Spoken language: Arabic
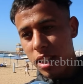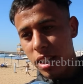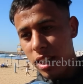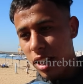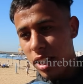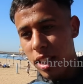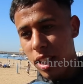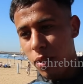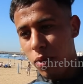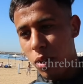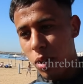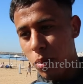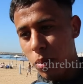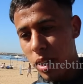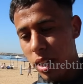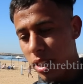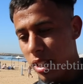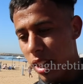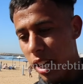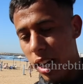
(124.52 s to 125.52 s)
نحتفلوا
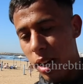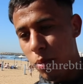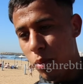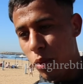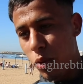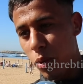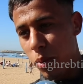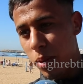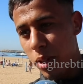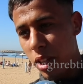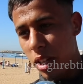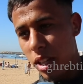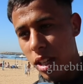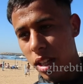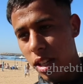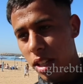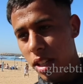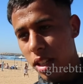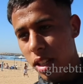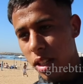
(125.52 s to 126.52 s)
براس العام وهو
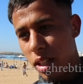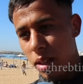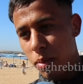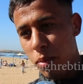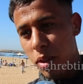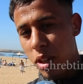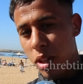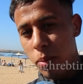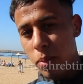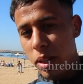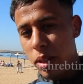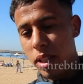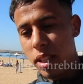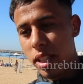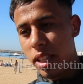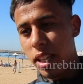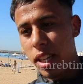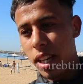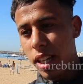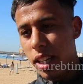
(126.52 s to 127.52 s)
ماشي ماشي من
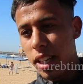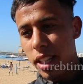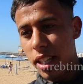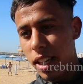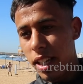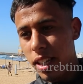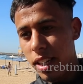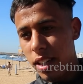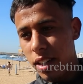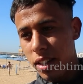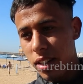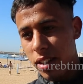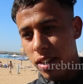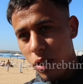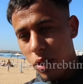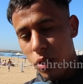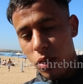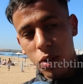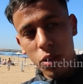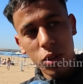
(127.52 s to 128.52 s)
الديانه ديالنا
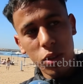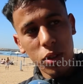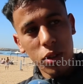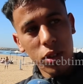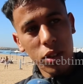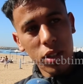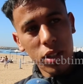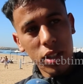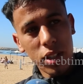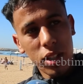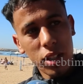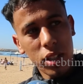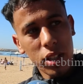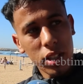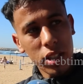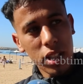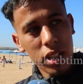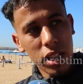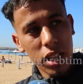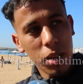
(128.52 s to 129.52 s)
و
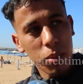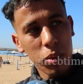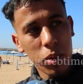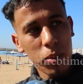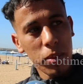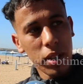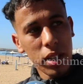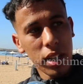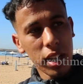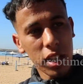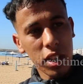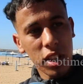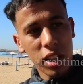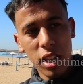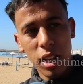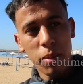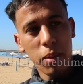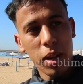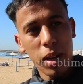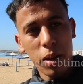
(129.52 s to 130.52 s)
تنطلبوا من
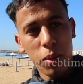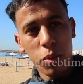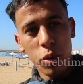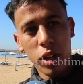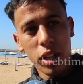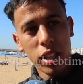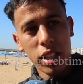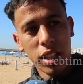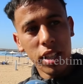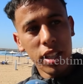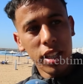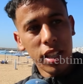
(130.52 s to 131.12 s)
الشباب وهاد